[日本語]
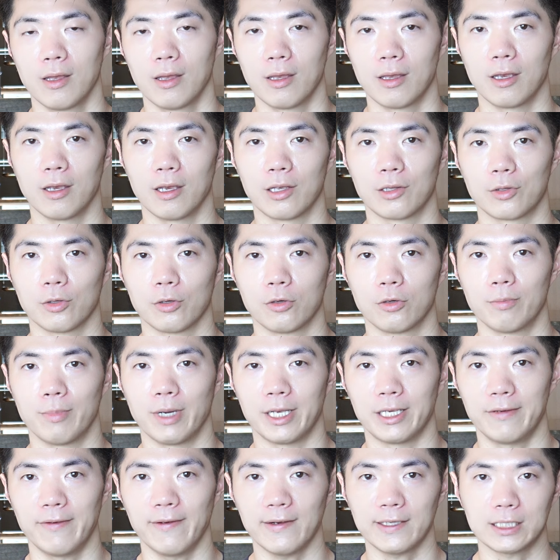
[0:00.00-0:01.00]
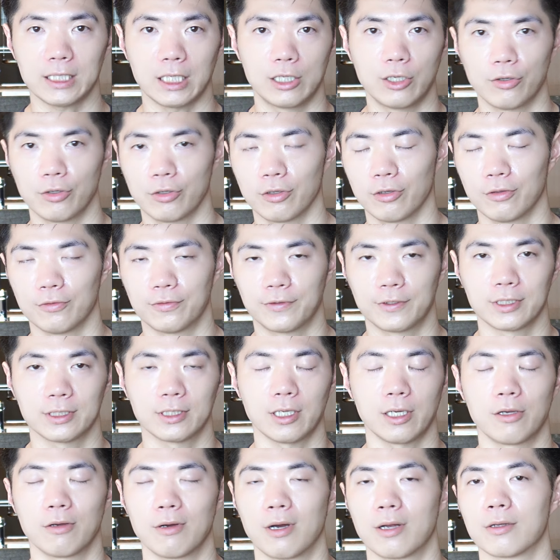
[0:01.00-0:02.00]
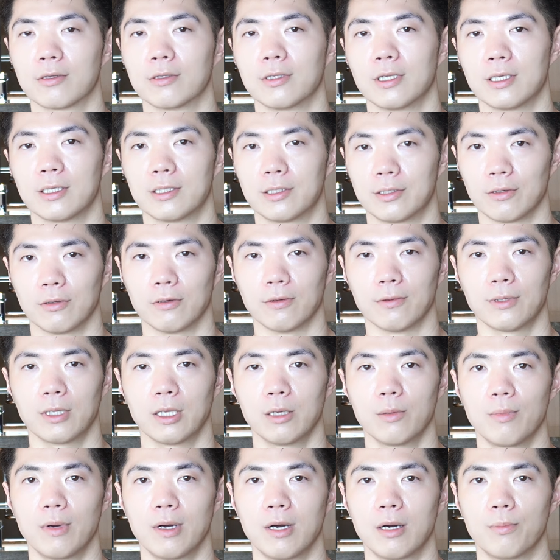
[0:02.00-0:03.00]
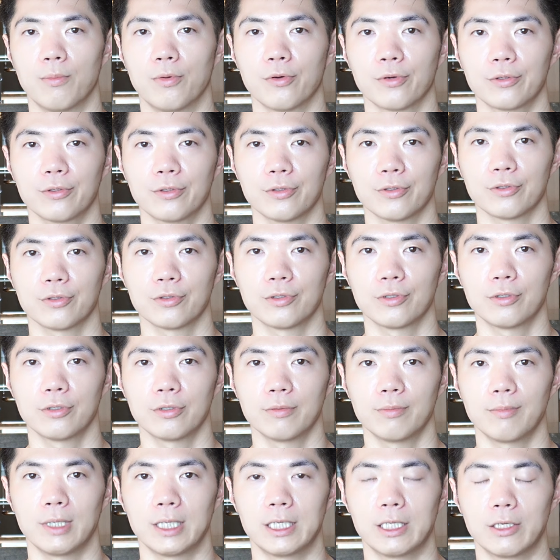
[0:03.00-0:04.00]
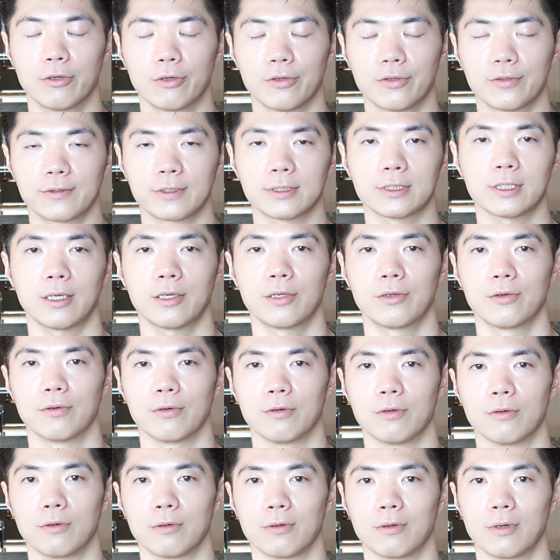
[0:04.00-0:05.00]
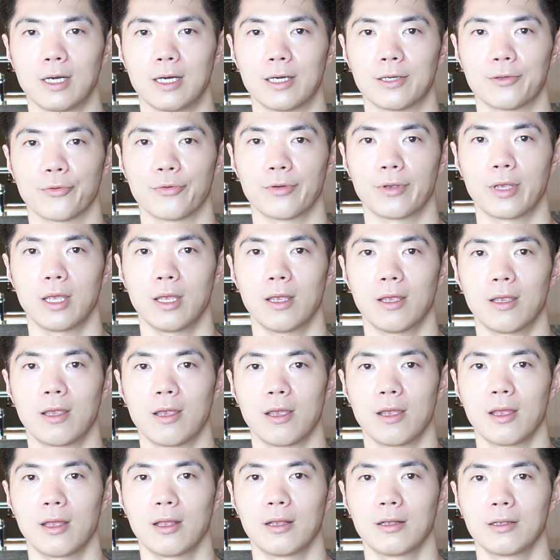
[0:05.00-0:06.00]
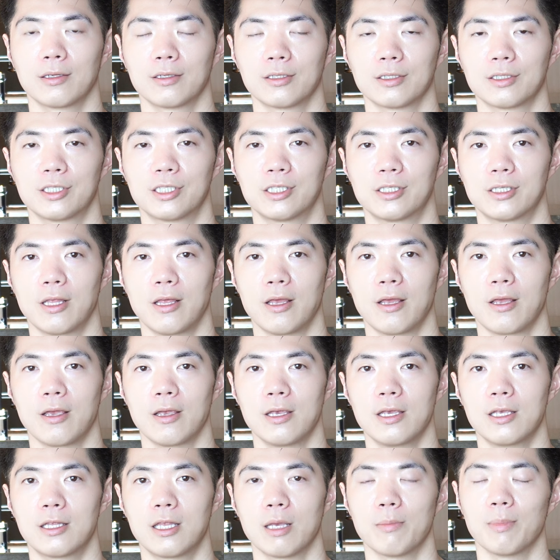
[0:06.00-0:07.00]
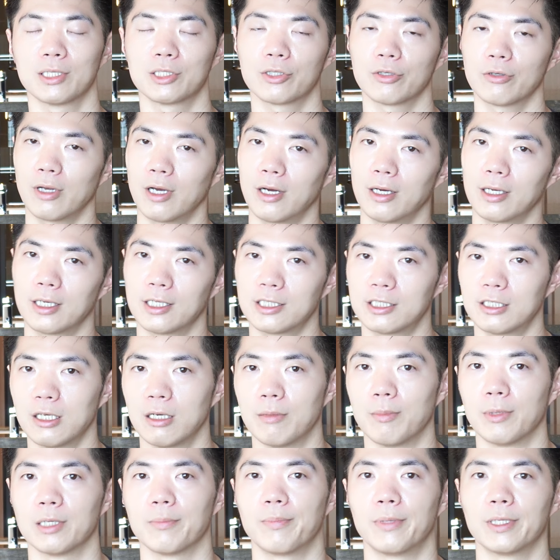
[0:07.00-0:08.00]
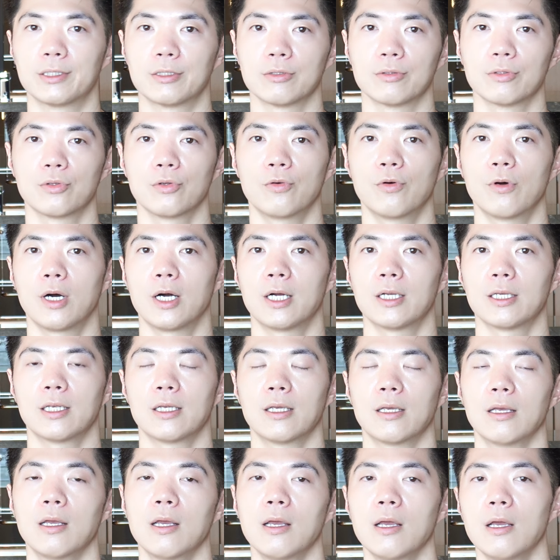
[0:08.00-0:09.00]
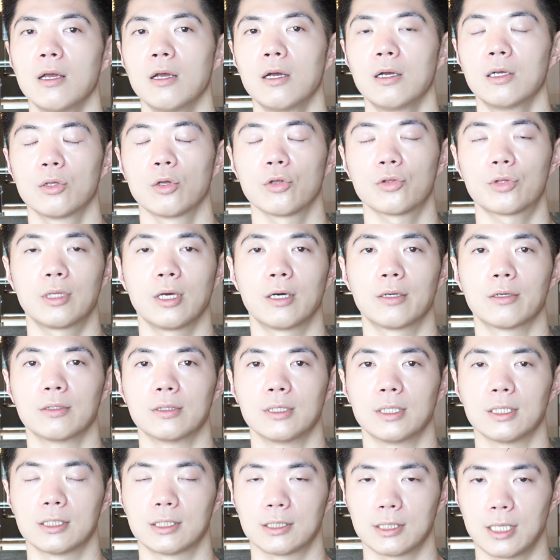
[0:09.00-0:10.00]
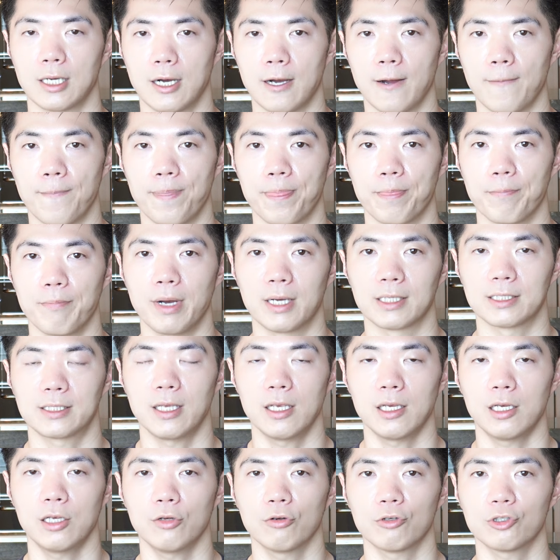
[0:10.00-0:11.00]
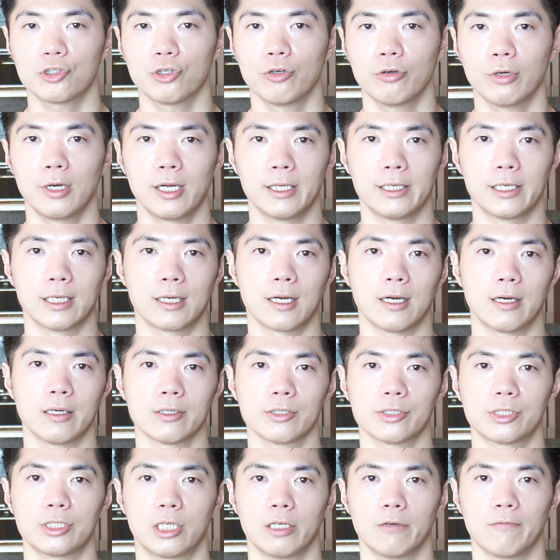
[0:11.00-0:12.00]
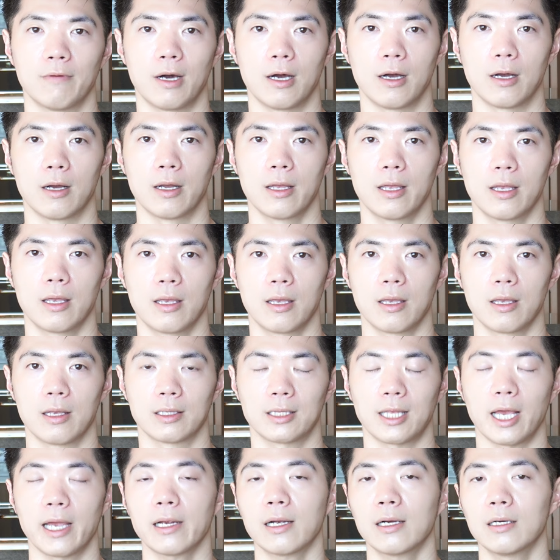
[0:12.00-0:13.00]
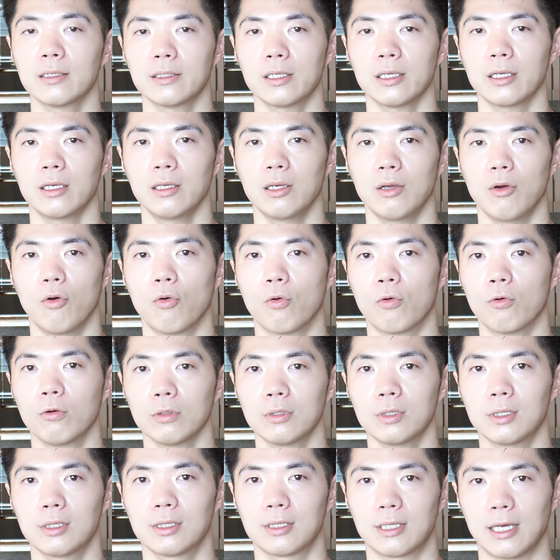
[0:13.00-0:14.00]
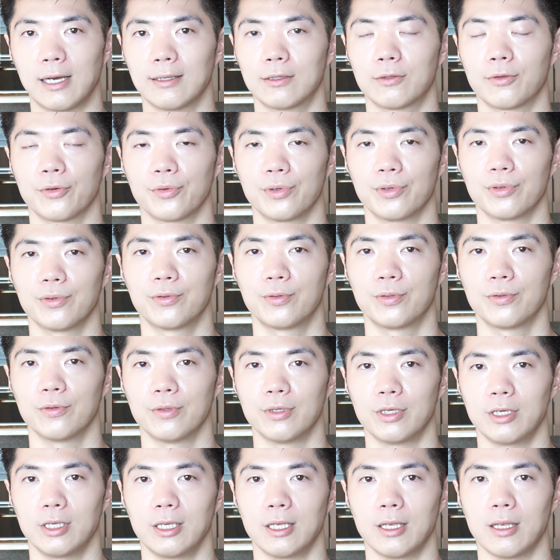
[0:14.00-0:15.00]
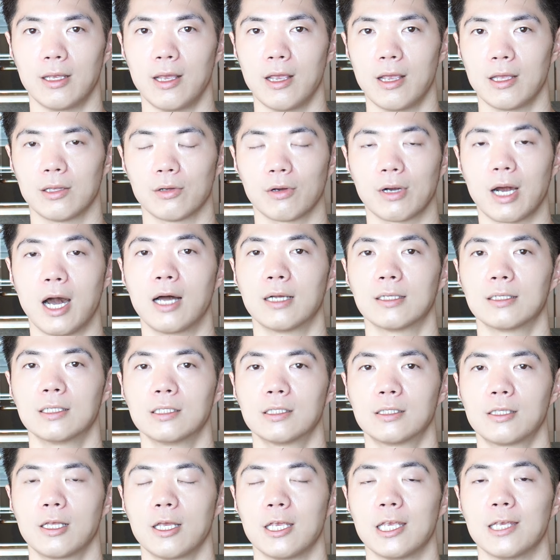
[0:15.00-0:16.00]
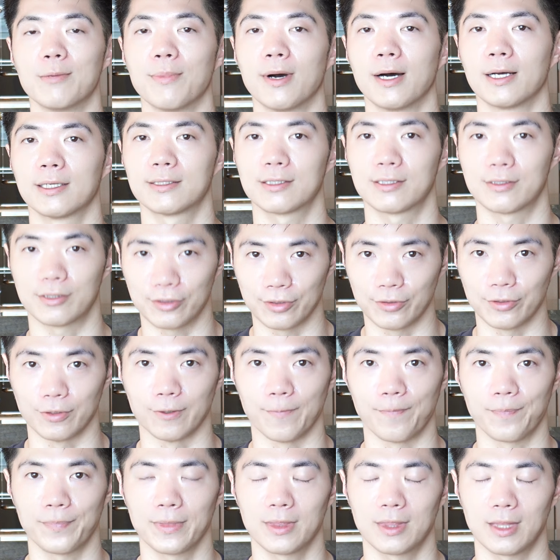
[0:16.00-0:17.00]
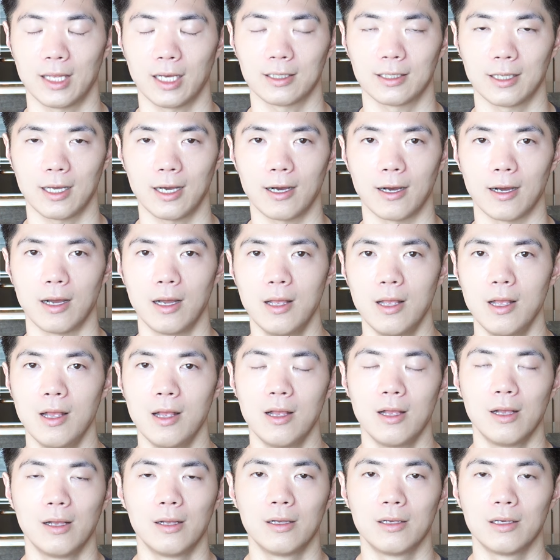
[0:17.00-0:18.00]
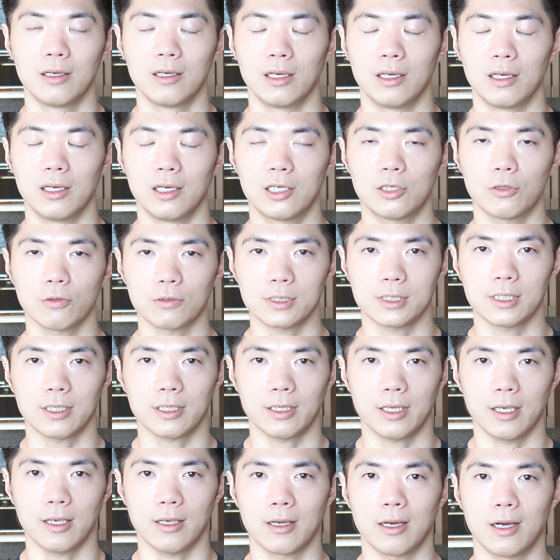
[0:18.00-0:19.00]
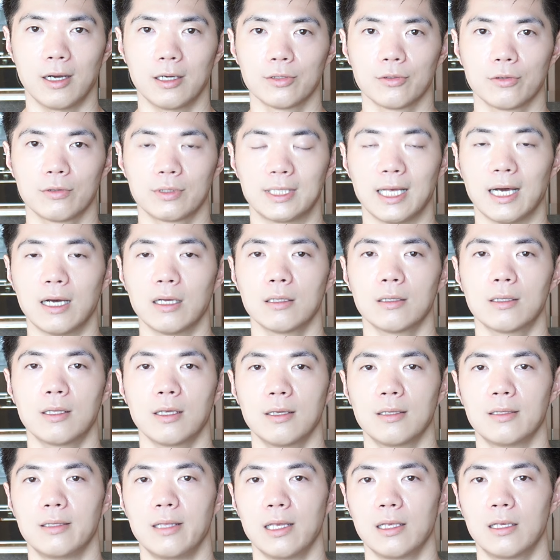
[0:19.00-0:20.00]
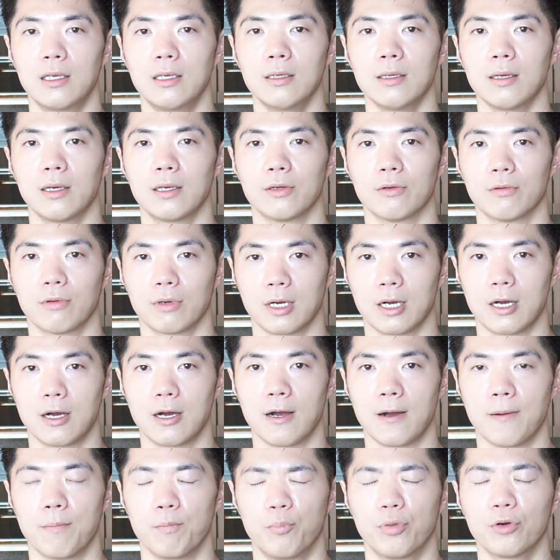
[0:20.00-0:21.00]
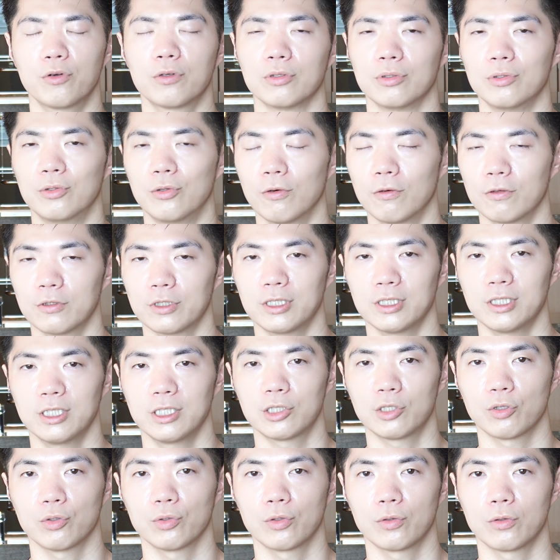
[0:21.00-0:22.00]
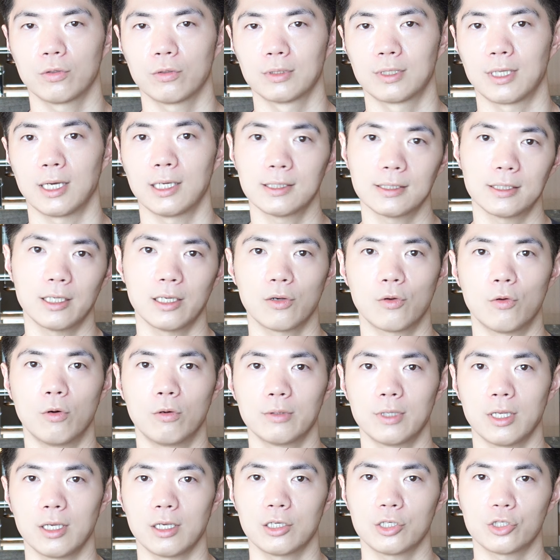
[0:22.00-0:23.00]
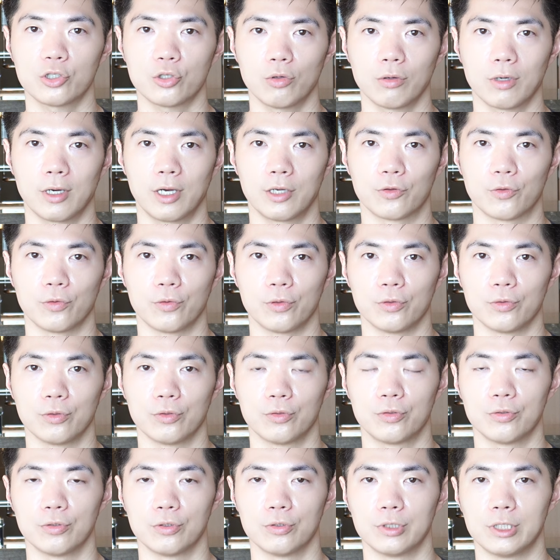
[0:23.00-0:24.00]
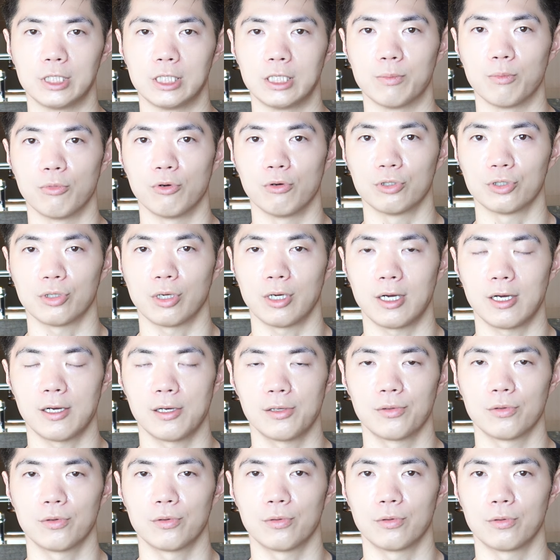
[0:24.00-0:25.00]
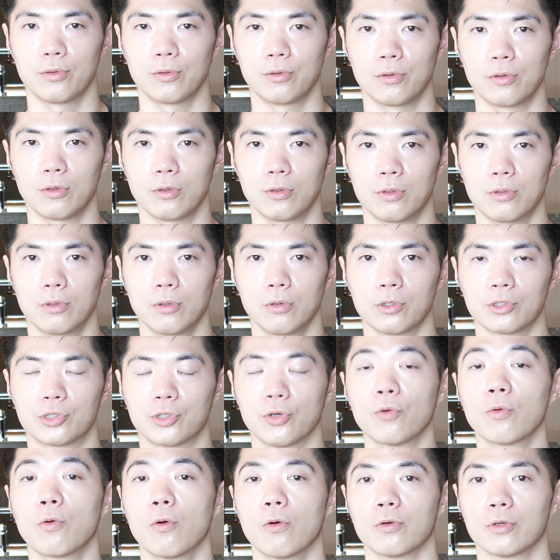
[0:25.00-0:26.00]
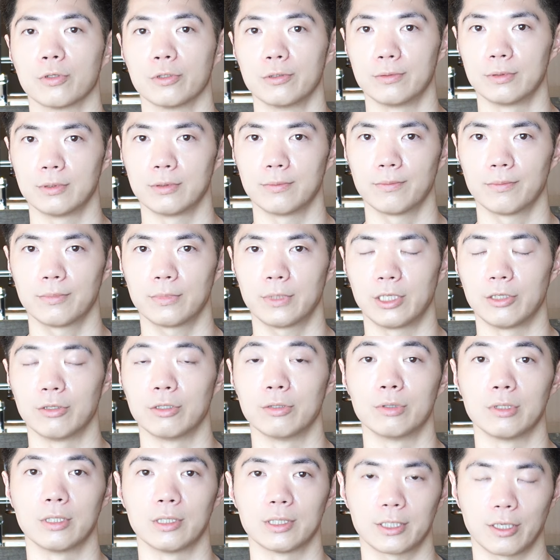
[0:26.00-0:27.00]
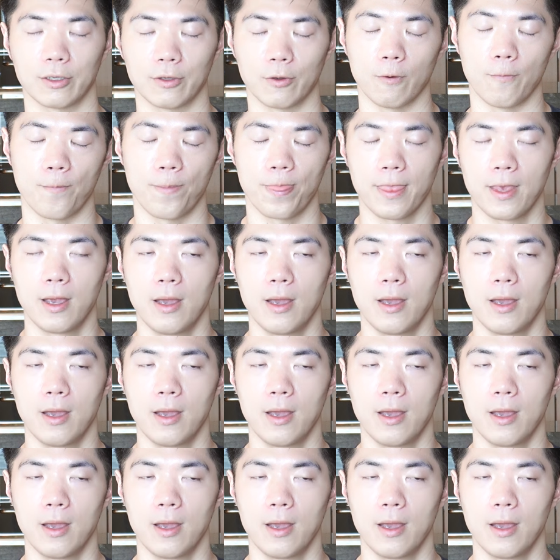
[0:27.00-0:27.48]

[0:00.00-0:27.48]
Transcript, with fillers: イフェクサーいろいろ副作用あるんですよ。で僕いろいろ副作用経験していて、その話は別の動画に撮ってあるんですが、性機能障害に関しては、体感的に起こったというふうに、感じています。ただ一つだけ断定できないのが、僕同時に男性更年期障害というふうにもロー症候群っていうんですけど、